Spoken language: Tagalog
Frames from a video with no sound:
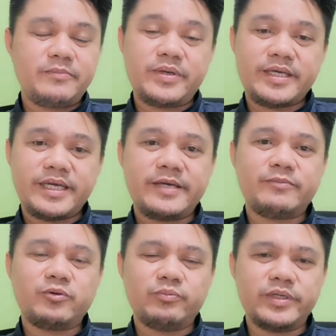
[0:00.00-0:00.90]

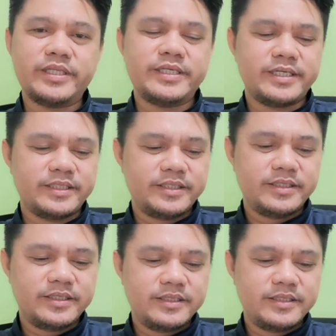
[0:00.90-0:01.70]
became obedient